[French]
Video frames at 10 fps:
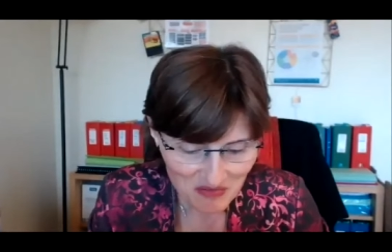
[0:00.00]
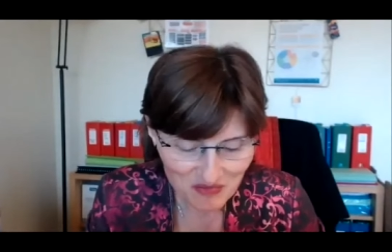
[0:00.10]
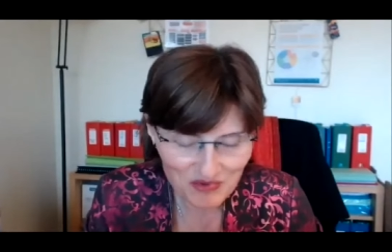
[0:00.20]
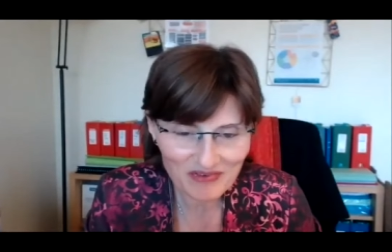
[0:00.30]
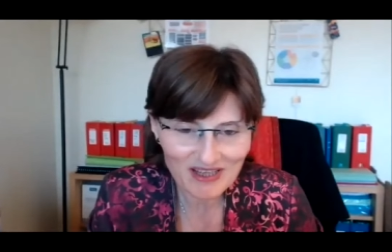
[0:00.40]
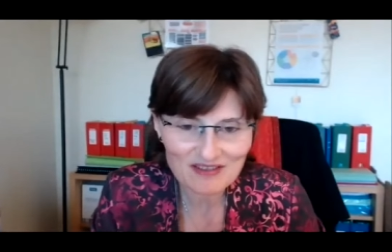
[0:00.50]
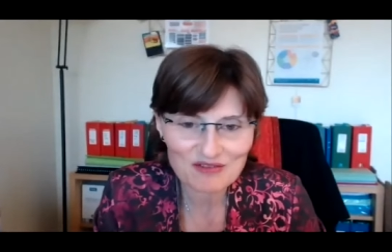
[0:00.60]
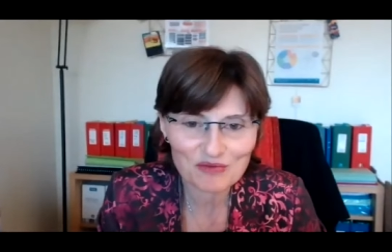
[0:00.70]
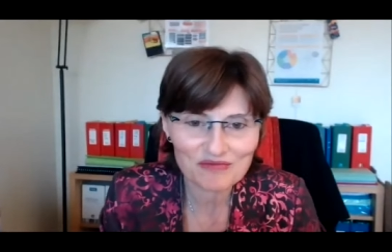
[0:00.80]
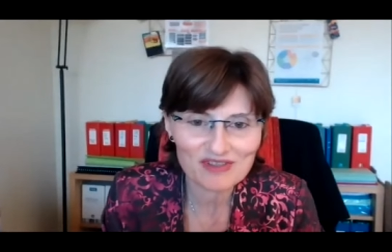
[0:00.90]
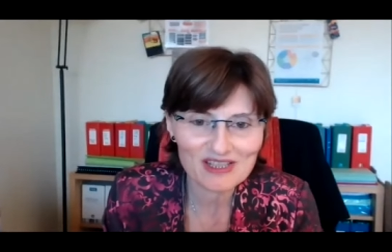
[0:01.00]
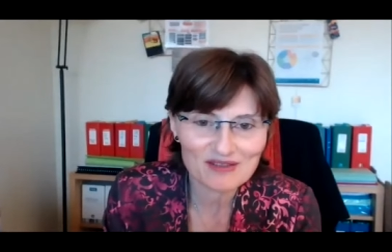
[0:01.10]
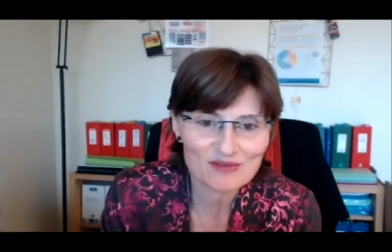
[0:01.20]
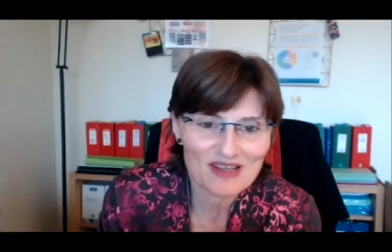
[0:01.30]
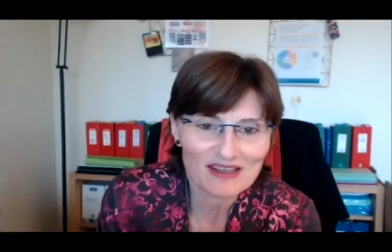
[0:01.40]
bouleverse nos vies et
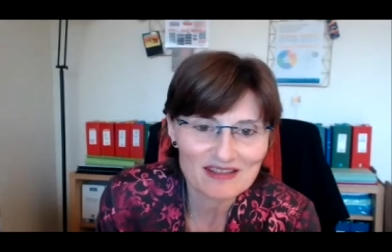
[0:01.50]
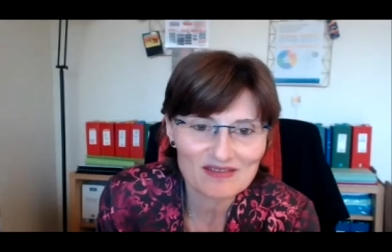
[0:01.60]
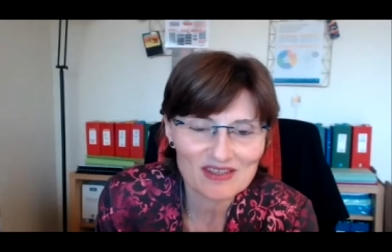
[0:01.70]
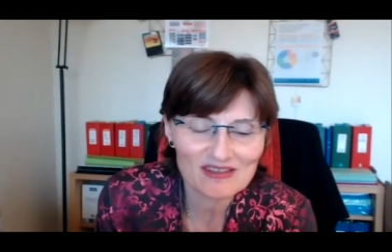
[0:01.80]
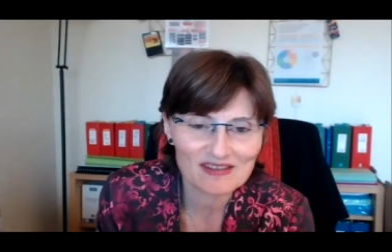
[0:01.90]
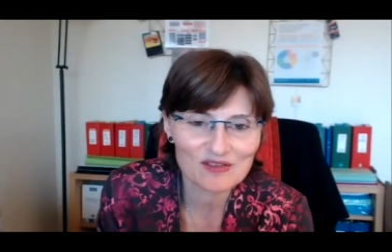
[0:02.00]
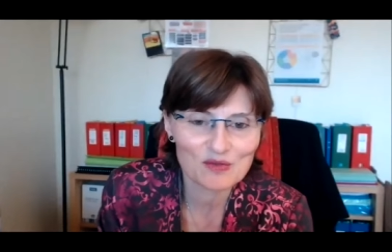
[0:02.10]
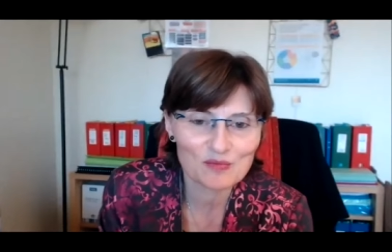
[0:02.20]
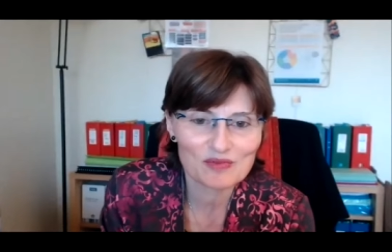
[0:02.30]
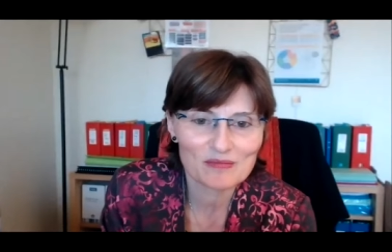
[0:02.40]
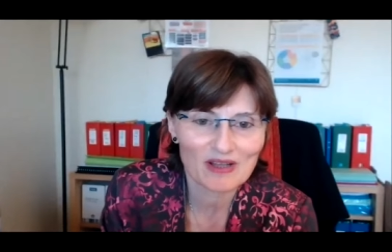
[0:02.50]
nos activités depuis